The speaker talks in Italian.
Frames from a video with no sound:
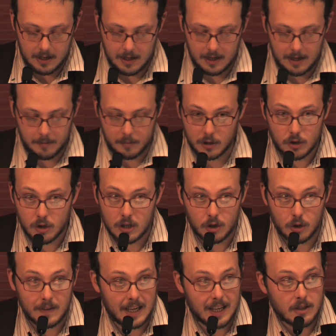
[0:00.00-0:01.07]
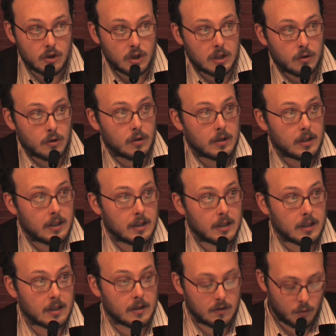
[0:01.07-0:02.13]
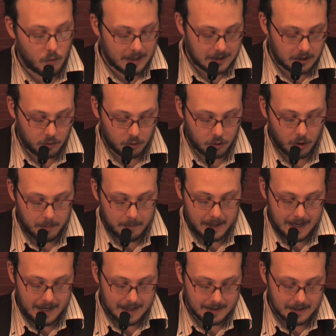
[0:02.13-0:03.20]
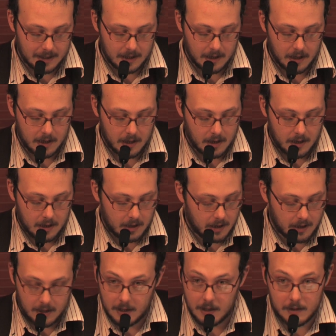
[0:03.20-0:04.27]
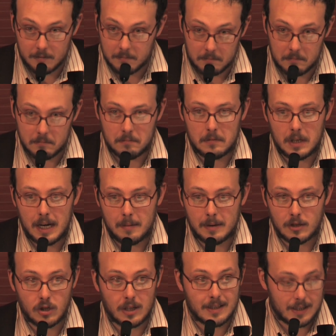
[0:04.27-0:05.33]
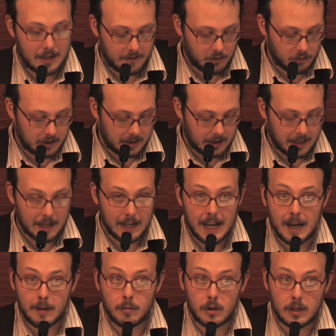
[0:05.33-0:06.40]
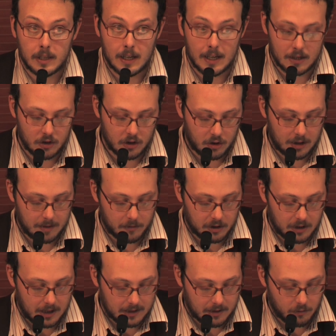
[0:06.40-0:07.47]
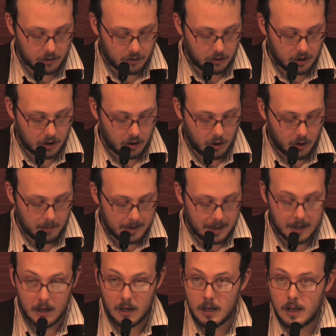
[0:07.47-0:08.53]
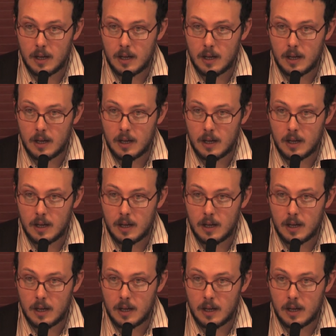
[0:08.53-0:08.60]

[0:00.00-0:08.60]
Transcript: Eh, la protezione civile ha agito in quasi tutto il Paese, Ehm, nell'emergenza rifiuti a Napoli, nella gestione mondiale di nuoto di Roma